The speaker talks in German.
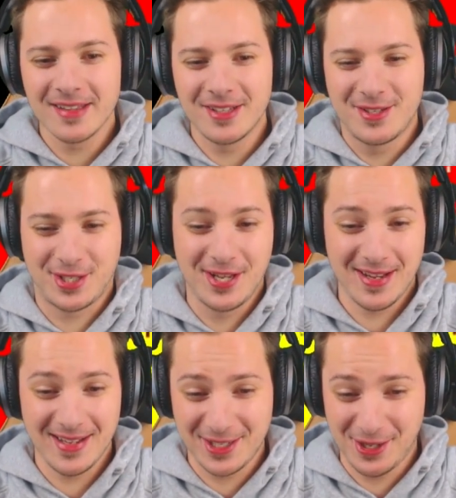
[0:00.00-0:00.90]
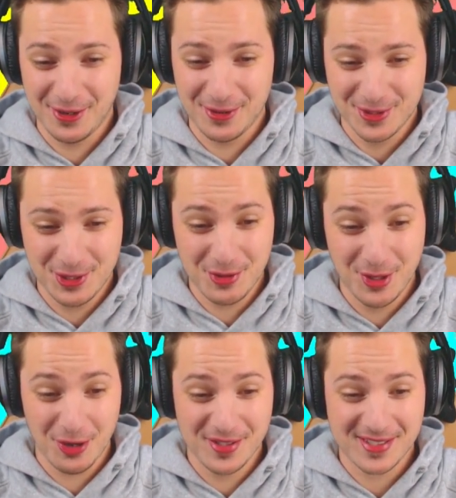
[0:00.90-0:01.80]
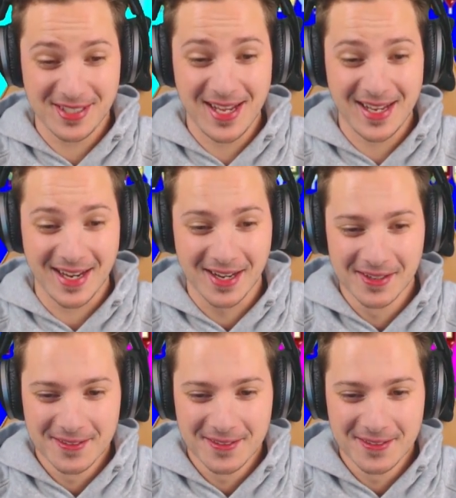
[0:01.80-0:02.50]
you, you don't say.